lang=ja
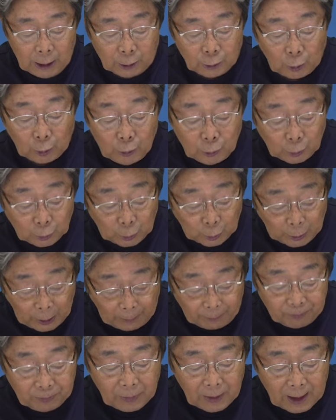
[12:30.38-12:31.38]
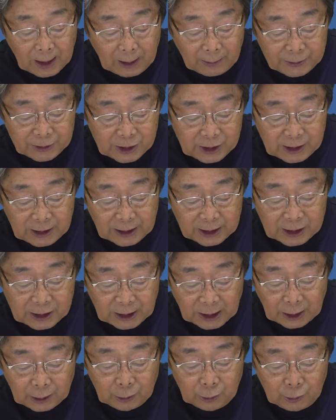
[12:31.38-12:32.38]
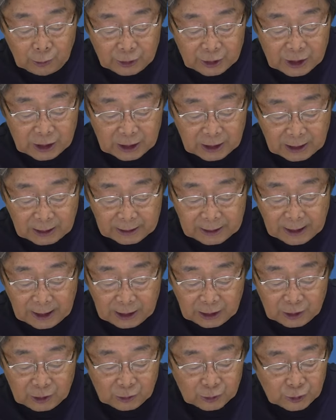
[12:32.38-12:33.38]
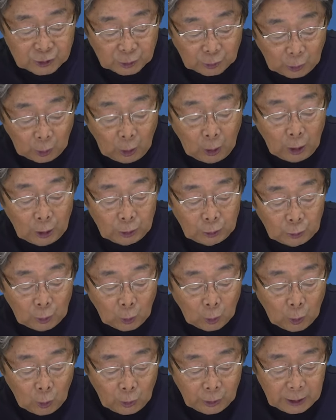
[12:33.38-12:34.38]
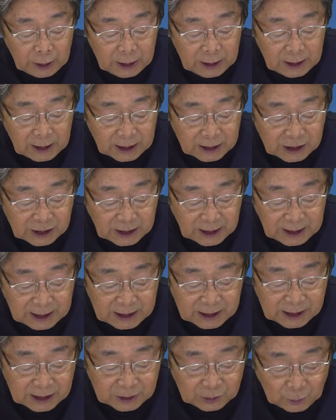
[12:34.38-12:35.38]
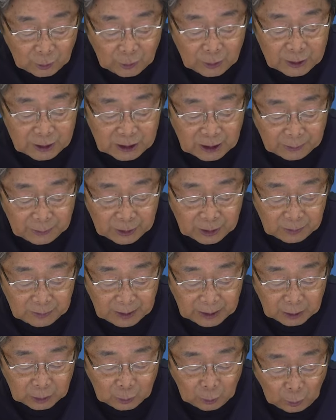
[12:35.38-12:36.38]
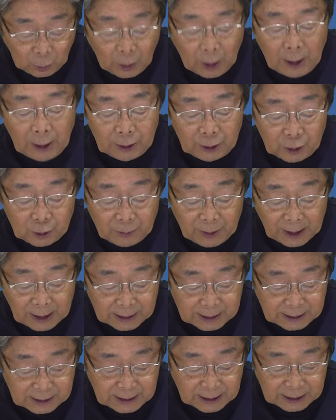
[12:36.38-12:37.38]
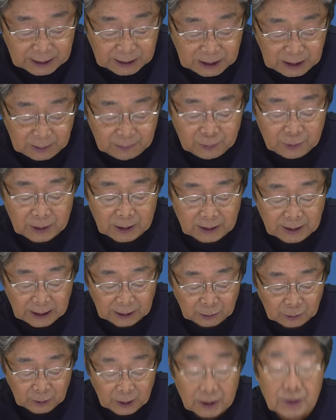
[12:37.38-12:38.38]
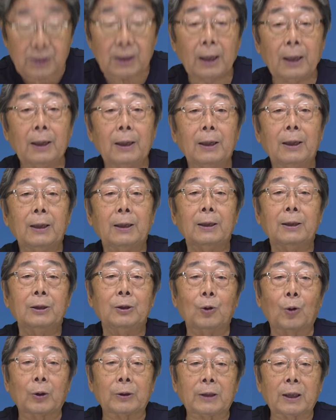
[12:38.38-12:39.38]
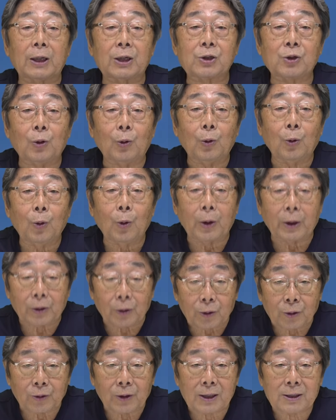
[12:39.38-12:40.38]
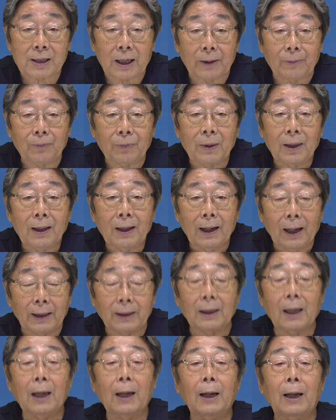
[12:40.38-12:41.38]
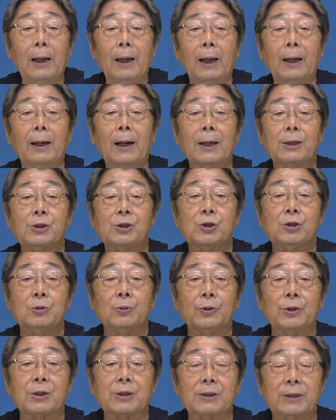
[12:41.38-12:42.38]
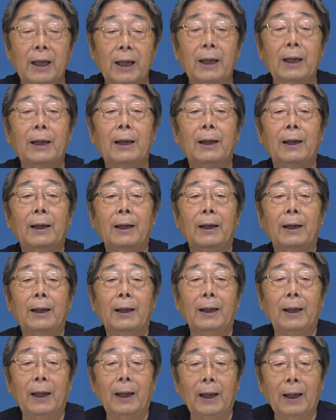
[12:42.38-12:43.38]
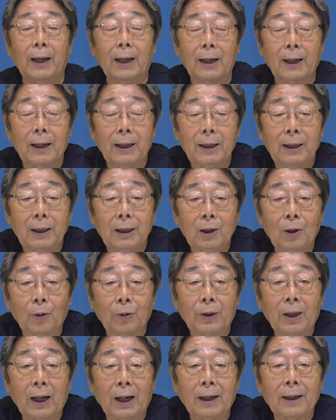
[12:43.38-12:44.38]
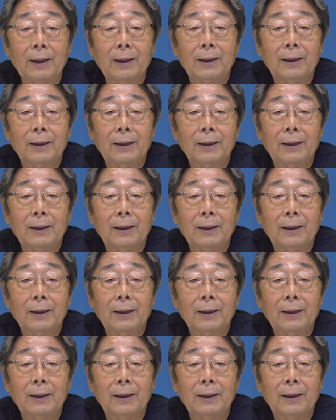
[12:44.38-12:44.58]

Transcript: ということで、株式会社野口医学研究所のノコギリヤシエキスのサプリメントを沼風さんにプレゼントです。よかったでしょう。お受け取りください。はい、えー、来週もですね、えー、いろんな